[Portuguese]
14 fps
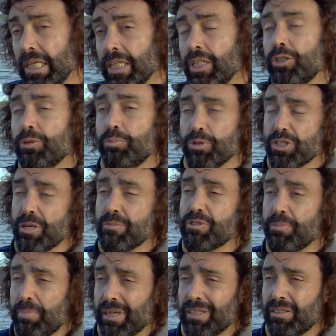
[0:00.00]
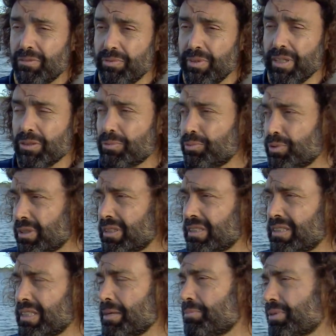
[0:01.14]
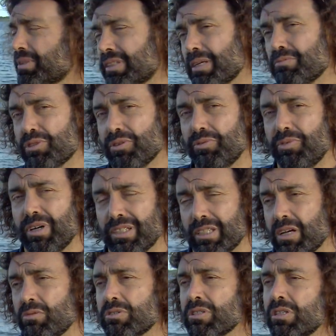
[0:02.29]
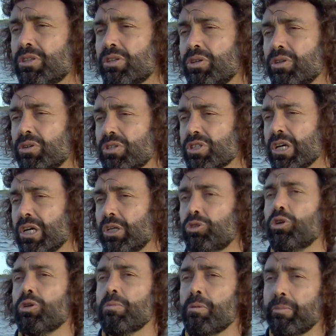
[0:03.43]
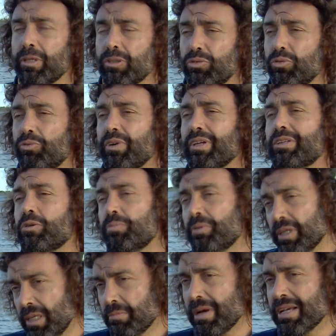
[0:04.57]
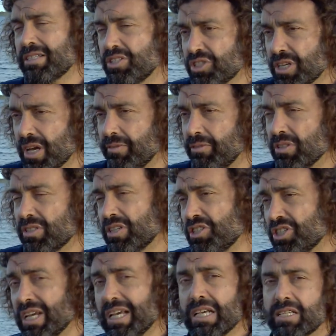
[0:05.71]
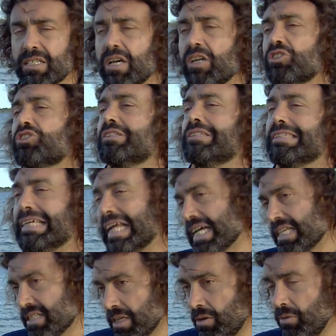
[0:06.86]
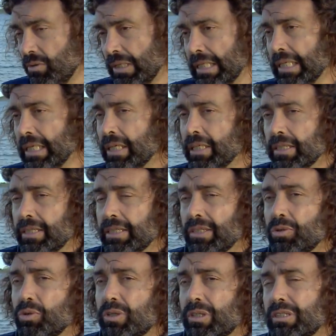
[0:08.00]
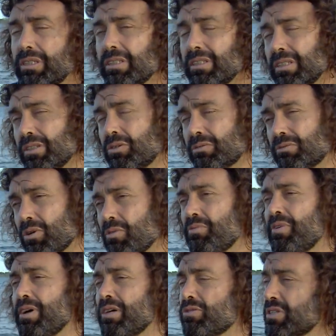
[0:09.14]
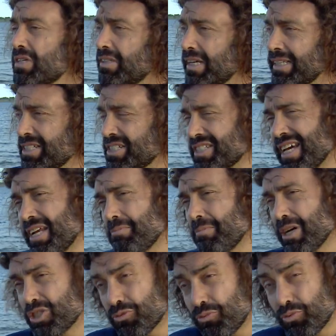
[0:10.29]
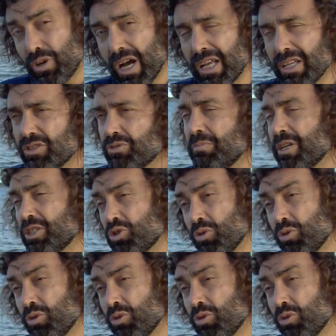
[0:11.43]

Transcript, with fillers: e depois temos a parte de vento, porque sempre que estamos a falar de águas interiores, normalmente o vento é um bocadinho mais instável, ou seja, saltos de direção, uh, o que convém os atletas estarem mais focados, mais